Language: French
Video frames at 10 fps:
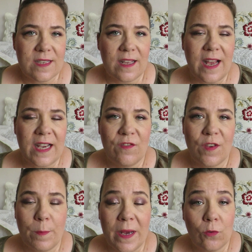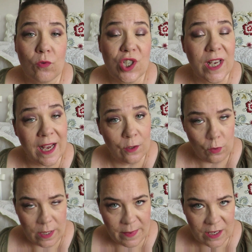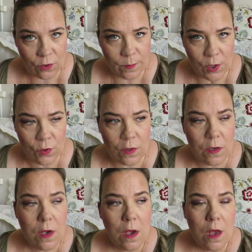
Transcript: ça n'arrivait pas donc j'ai annulé ma commande